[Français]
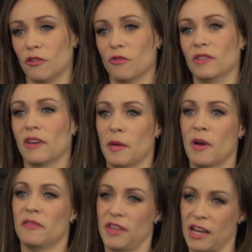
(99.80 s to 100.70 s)
On est
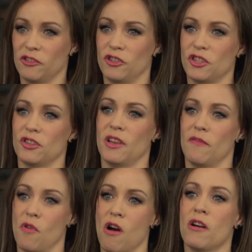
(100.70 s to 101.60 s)
vraiment fiers de ça,
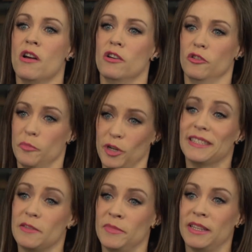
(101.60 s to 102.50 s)
d'avoir une
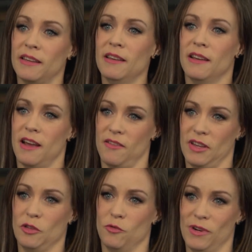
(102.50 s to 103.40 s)
proximité
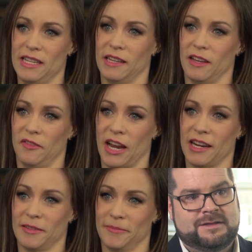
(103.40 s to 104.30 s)
avec nos clients d'affaires.
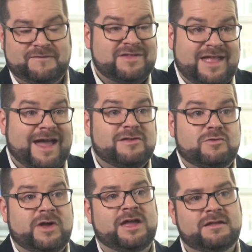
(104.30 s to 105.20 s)
En fait, c'était
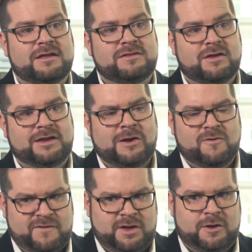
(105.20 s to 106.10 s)
rassurant. Quand
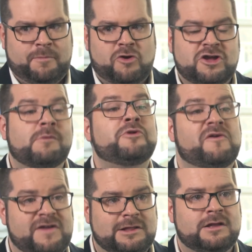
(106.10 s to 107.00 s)
on fait un projet comme on
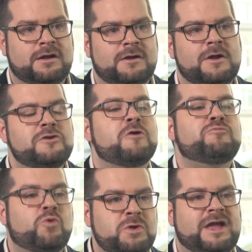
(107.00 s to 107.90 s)
l'a fait là, il y a
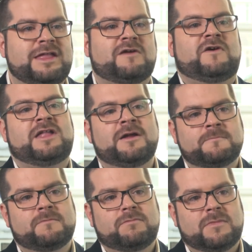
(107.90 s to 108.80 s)
beaucoup d'intervenants.
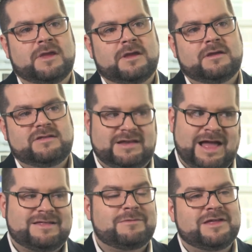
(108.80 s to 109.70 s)
Si
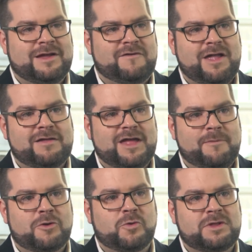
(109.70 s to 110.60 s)
l'ensemble des intervenants nous
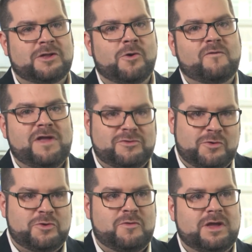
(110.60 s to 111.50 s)
apporte autant de confiance
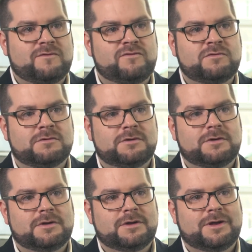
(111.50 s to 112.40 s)
qu'on a eu avec vous,
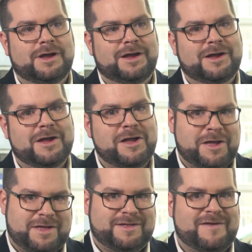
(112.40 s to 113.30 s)
euh,
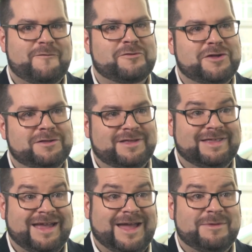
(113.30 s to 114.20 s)
ça fonctionne
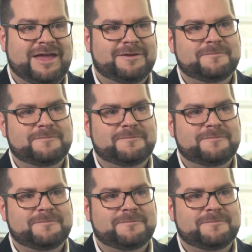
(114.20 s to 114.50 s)
très bien.